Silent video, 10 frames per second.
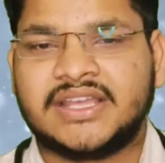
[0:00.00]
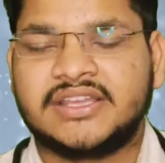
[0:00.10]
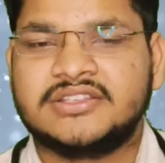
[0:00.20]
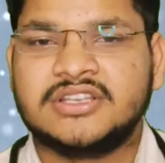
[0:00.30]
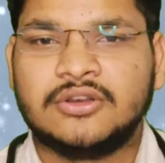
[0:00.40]
है
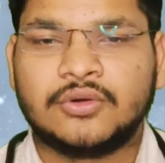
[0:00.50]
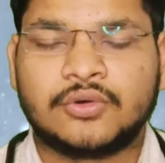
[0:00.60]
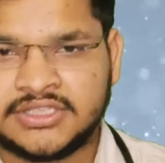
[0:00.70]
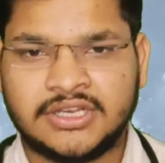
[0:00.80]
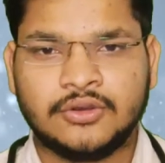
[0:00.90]
कि जिन
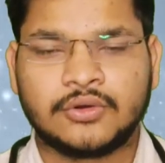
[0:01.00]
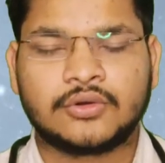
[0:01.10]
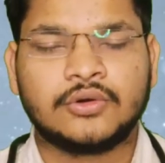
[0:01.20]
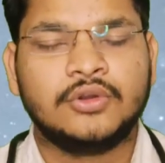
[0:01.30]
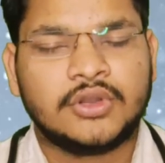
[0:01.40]
लोग जिन लोगों
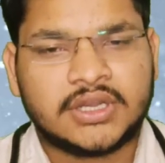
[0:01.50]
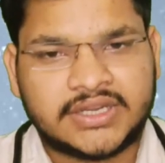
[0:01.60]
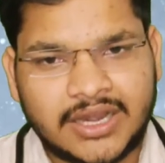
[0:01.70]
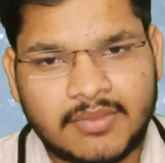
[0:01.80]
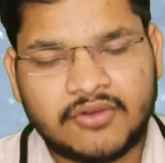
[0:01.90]
को
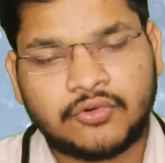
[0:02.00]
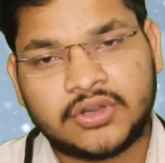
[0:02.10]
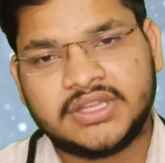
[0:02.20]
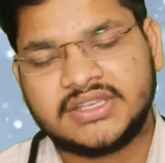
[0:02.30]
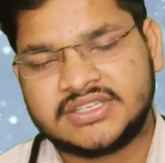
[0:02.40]
टेलमा
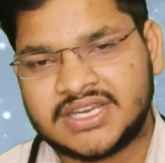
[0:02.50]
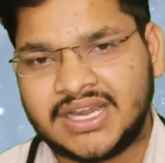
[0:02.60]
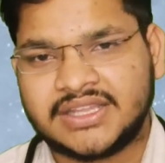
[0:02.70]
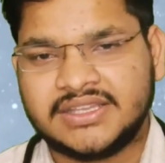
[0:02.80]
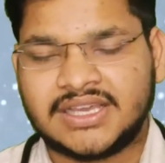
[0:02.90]
फोर्टी
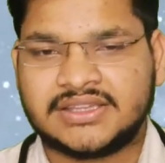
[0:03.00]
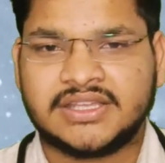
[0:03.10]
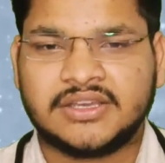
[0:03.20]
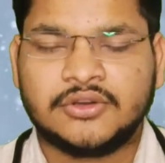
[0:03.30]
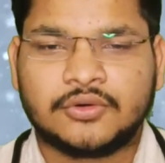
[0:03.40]
स्टार्ट की जाती
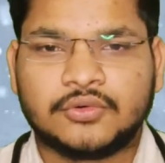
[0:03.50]
है